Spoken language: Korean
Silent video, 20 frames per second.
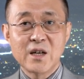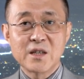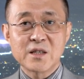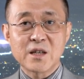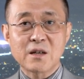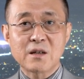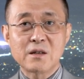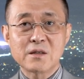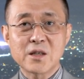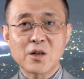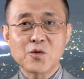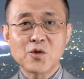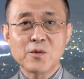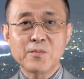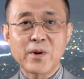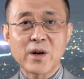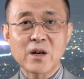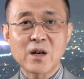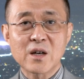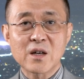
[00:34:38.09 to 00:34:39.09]
자, 그러자 오늘
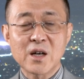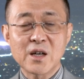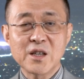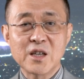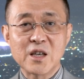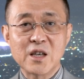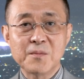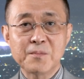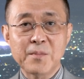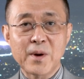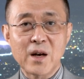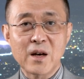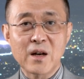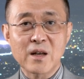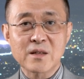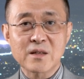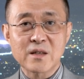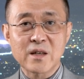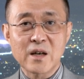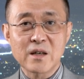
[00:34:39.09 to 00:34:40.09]
백악관이
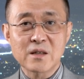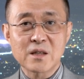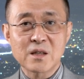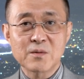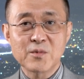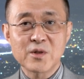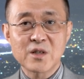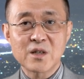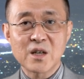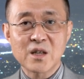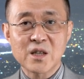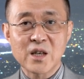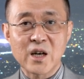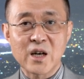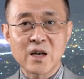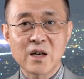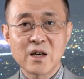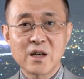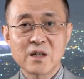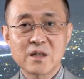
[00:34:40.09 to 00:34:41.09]
팔레스타인
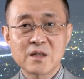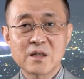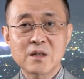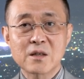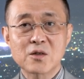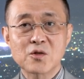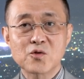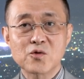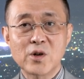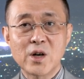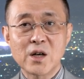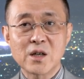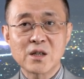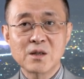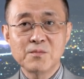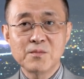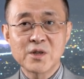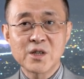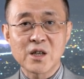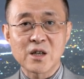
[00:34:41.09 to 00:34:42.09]
시민들에게 식수와
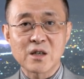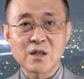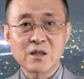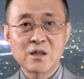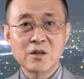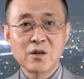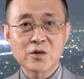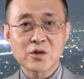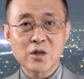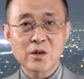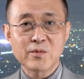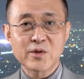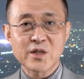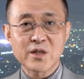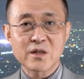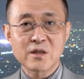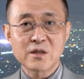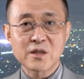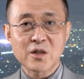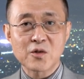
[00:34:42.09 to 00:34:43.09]
음식, 의료
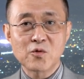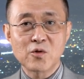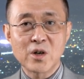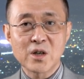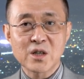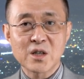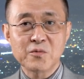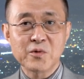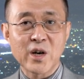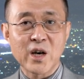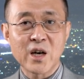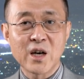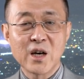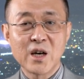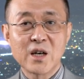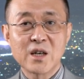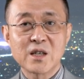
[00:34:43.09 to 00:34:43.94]
서비스 등을 제공하기 위해